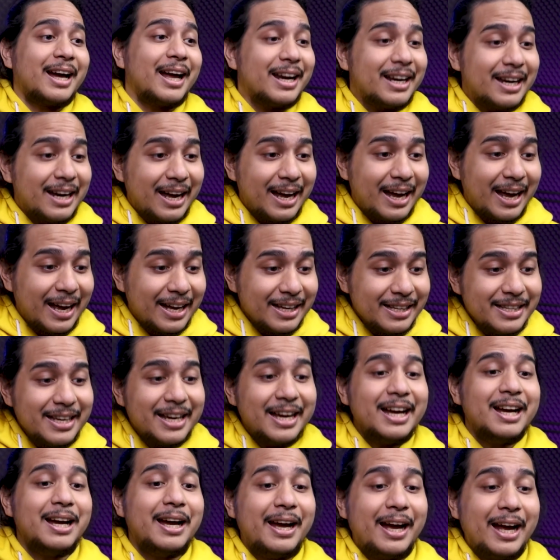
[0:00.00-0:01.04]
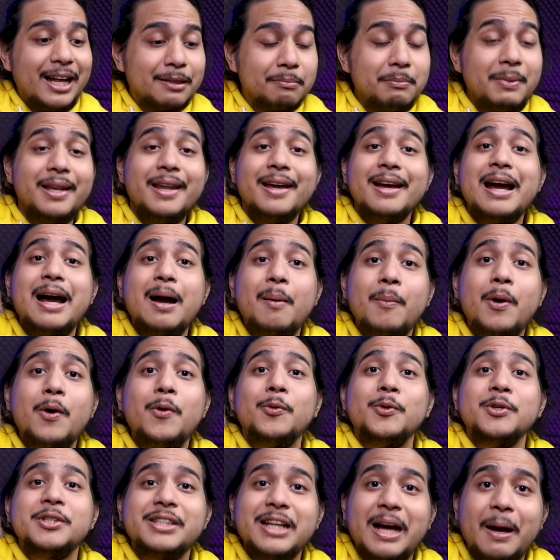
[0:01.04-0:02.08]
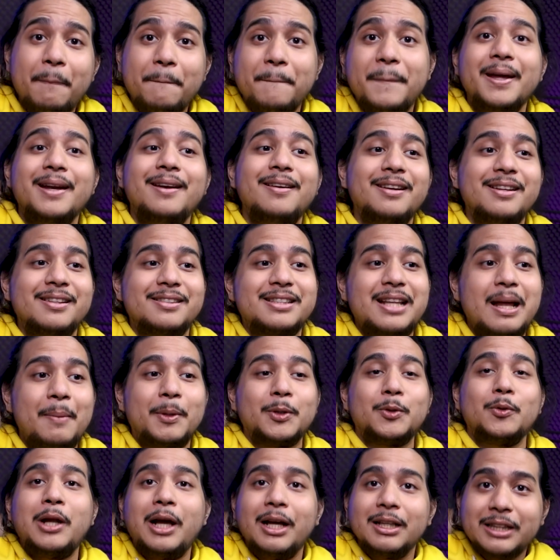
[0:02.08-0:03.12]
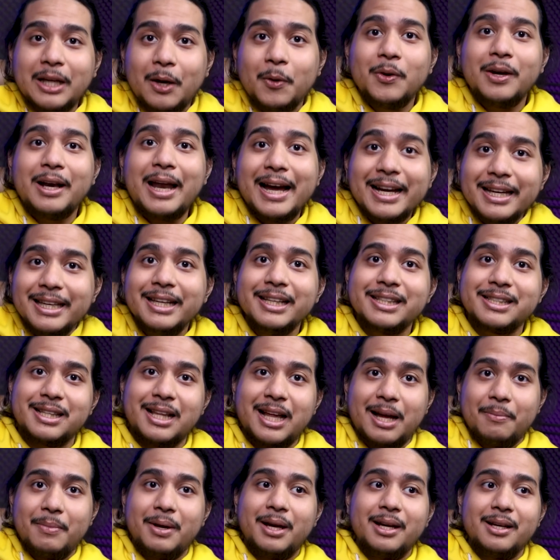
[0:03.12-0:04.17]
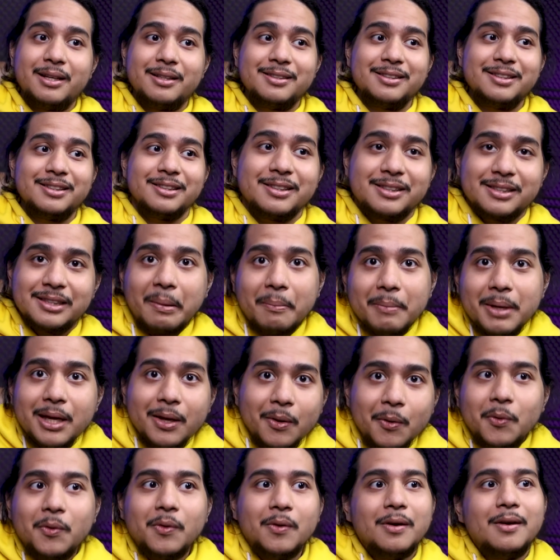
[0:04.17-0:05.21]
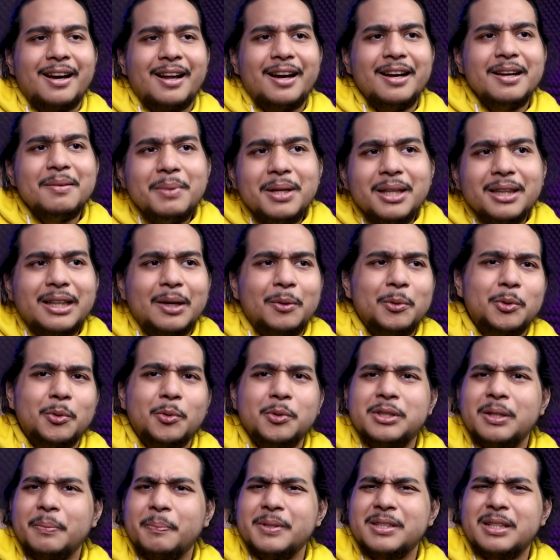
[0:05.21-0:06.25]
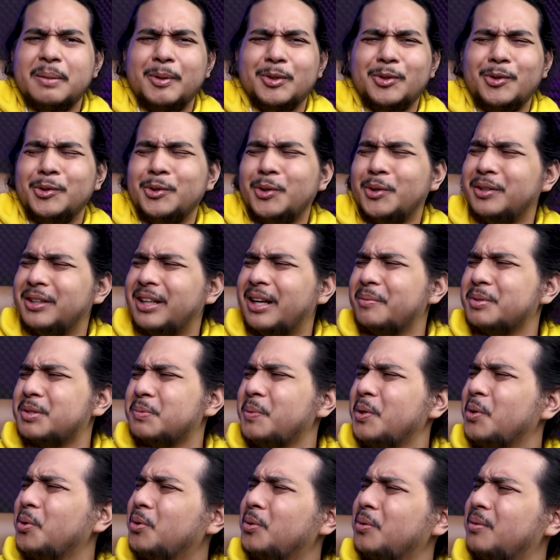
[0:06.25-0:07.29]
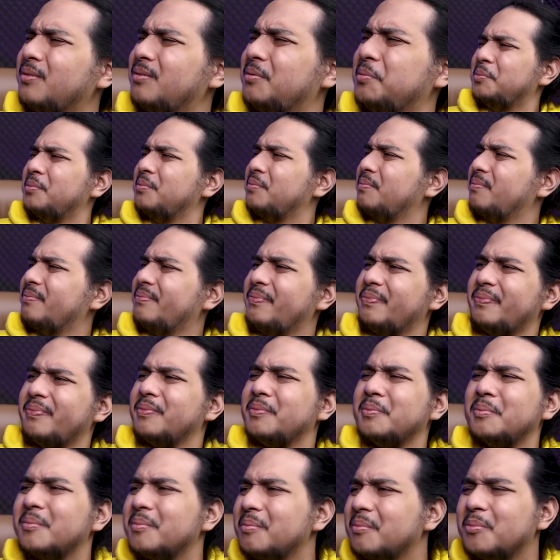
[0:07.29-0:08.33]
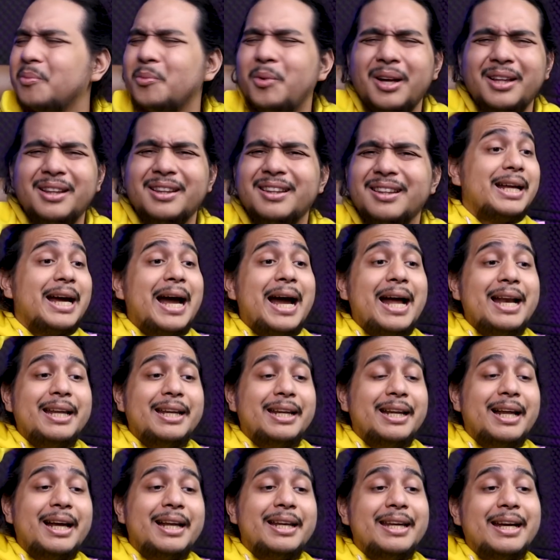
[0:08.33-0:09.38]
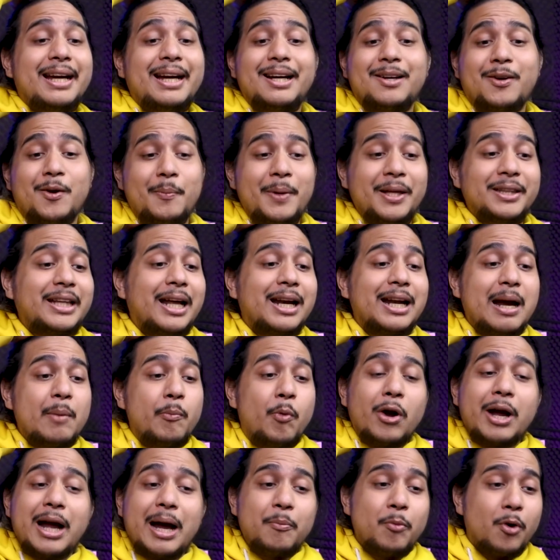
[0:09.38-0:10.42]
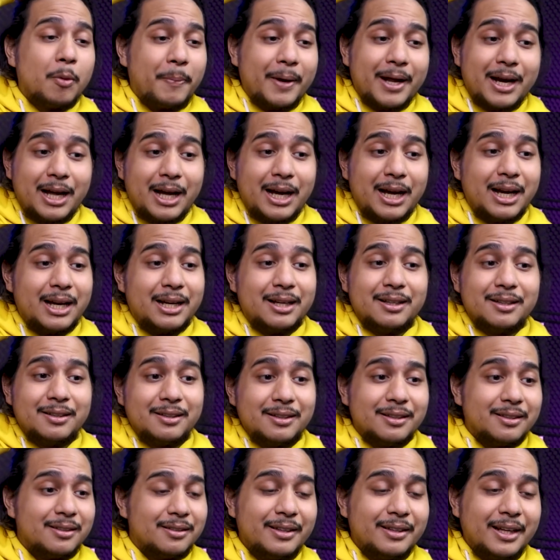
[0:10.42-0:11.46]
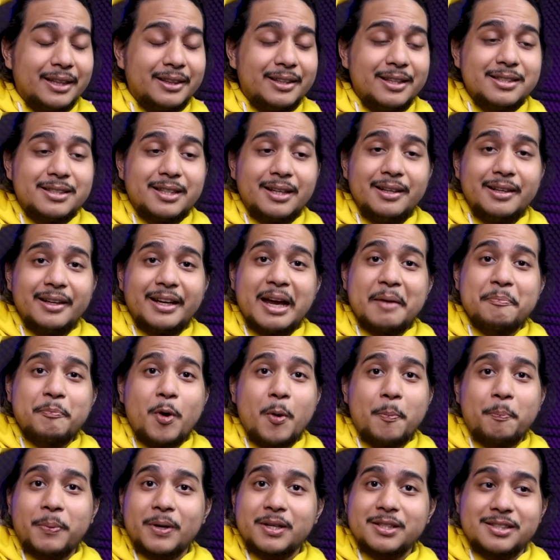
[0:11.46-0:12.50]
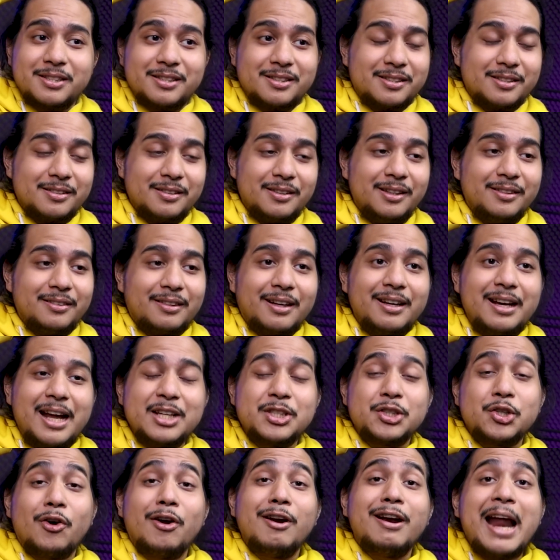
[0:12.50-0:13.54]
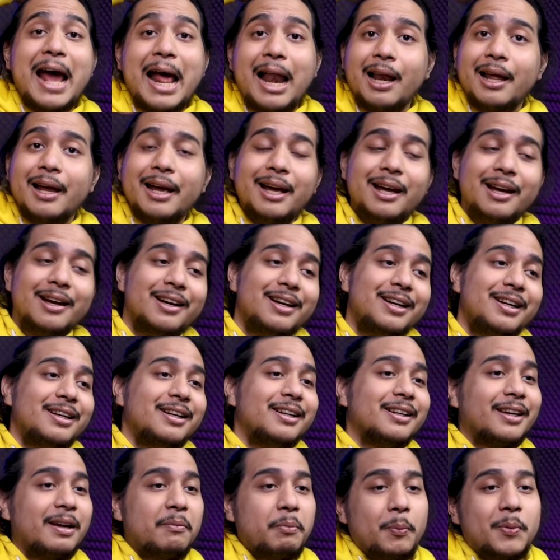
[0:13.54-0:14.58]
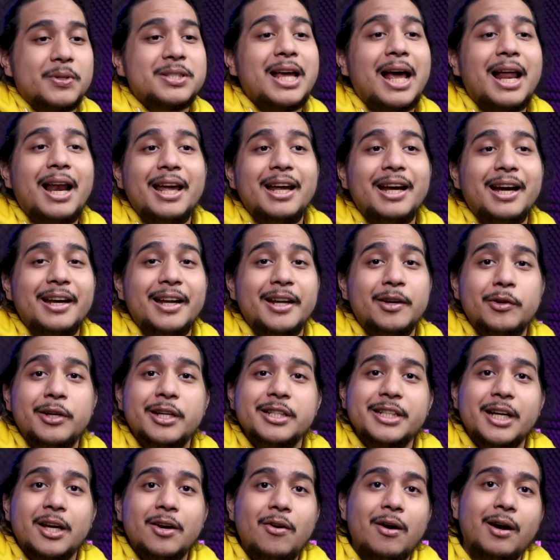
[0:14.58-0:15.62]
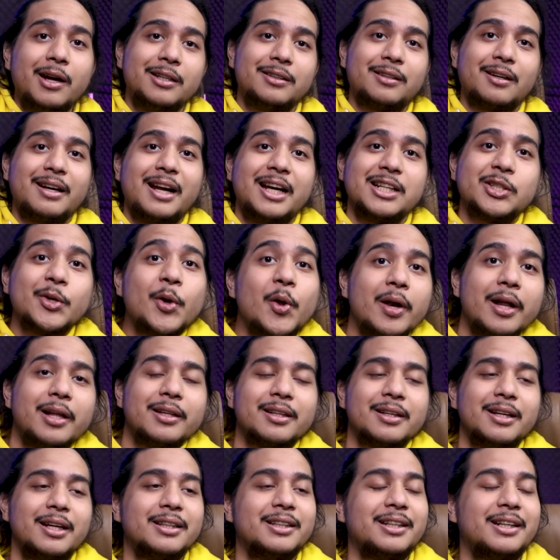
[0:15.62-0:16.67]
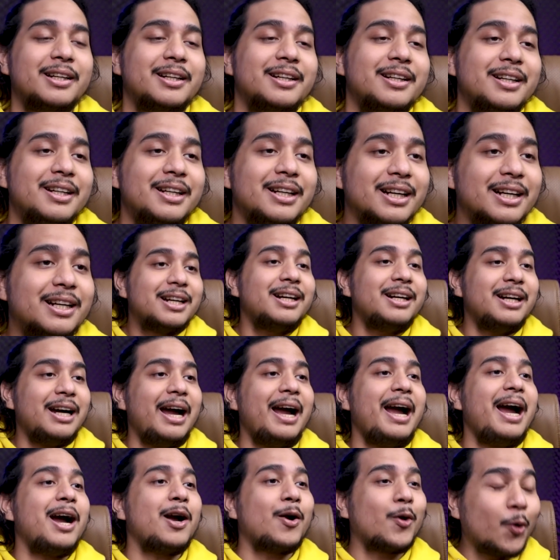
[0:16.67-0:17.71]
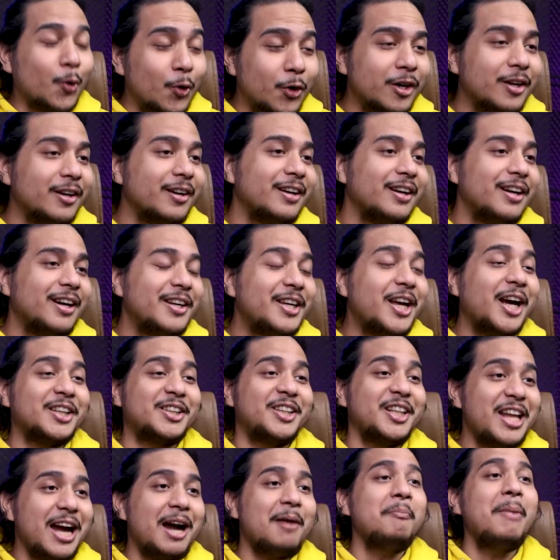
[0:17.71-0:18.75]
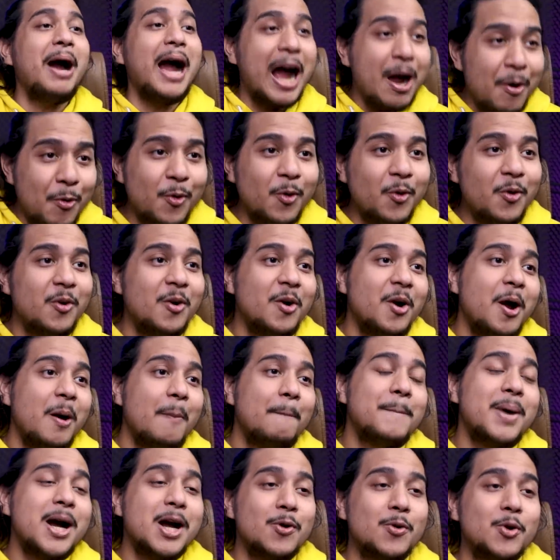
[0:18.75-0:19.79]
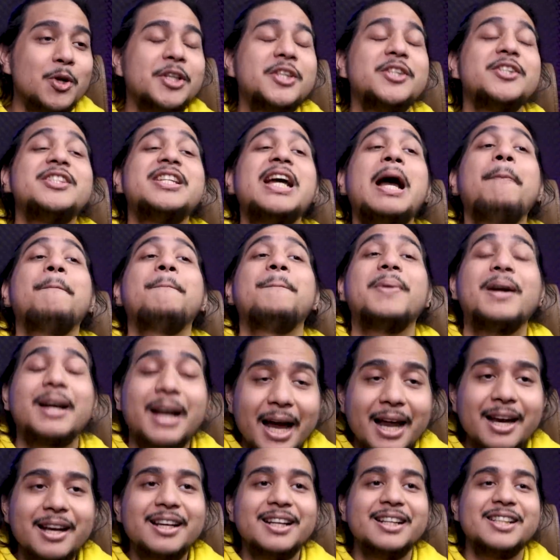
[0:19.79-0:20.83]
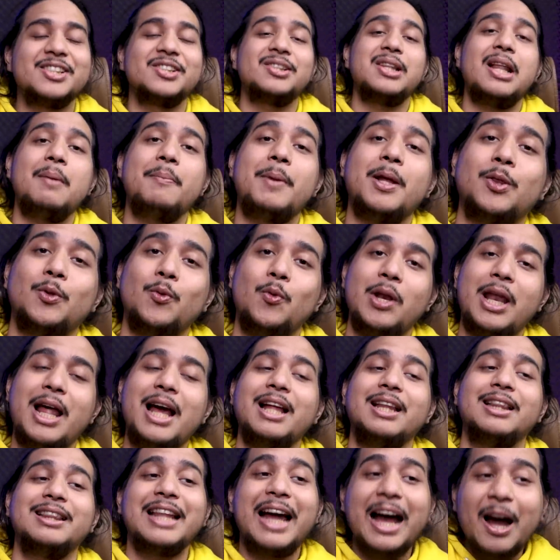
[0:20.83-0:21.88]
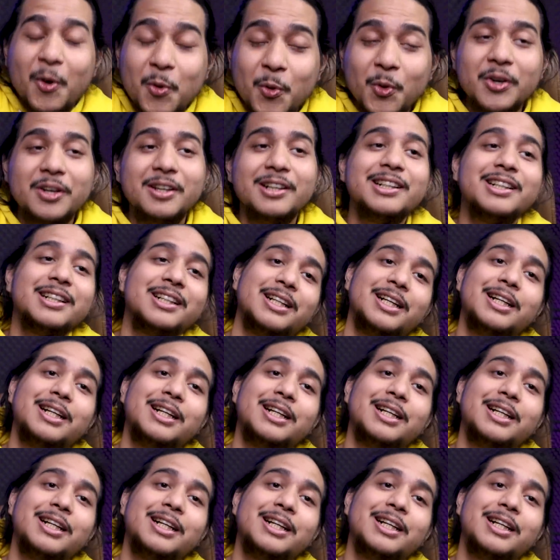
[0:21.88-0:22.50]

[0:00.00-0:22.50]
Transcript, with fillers: karena hanya adminnya nggak mau ngucapin selamat ulang tahun lagi selama seminggu karena diminta untuk ngucapin selamat ulang tahun dalam seminggu tuh. What? Dan inilah dia komentar ngamuk-ngamuk para netizen K-popers internasional ya. K-popers alay nggak di Indonesia doang, internasional ternyata. Ke akun yang tidak mau mengucapkan selamat ulang tahun